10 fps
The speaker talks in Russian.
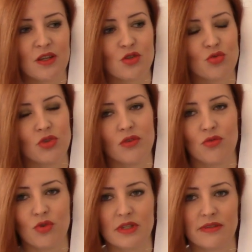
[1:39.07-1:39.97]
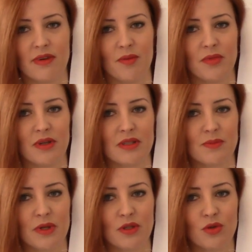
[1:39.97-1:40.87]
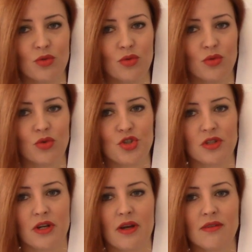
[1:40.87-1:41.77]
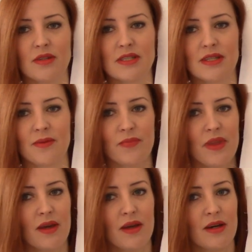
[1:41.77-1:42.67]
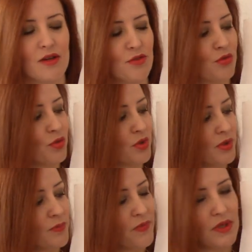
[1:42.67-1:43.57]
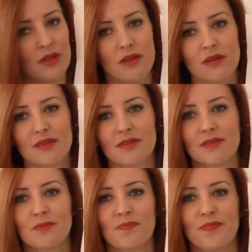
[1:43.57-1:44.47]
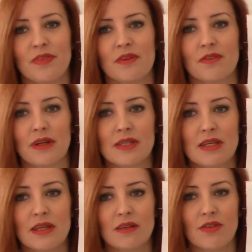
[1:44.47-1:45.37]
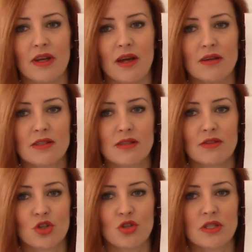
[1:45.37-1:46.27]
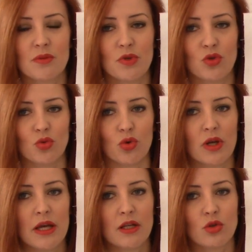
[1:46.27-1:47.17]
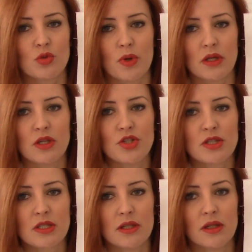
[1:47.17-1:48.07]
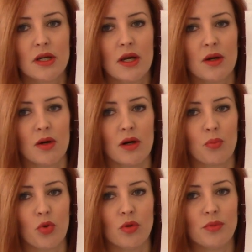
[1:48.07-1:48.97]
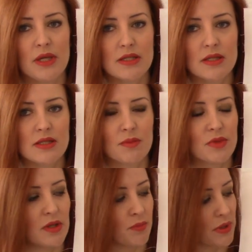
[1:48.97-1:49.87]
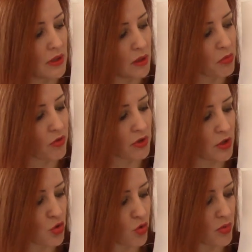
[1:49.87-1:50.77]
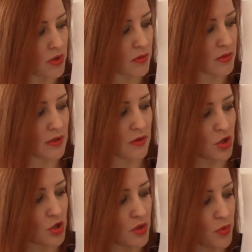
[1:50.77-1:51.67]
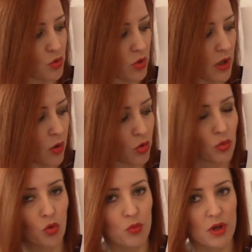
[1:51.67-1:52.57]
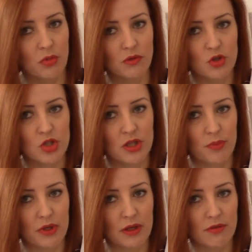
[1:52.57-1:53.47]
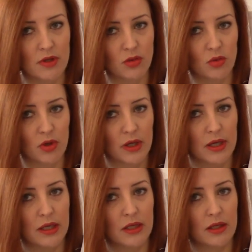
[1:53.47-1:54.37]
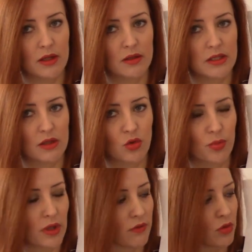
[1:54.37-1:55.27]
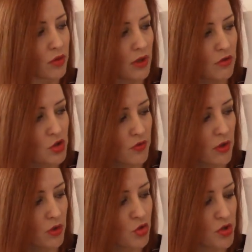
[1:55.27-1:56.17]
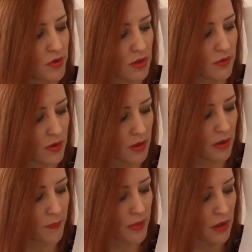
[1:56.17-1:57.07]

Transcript: С удовольствием их смотрю, очень нравится. Вот. И в конце января завершился петух. То есть практически э, полмесяца мне потребовалось, чтобы завершить петуха. Он у меня был вышит наполовину, и остальную половину я вышивала уже в январе.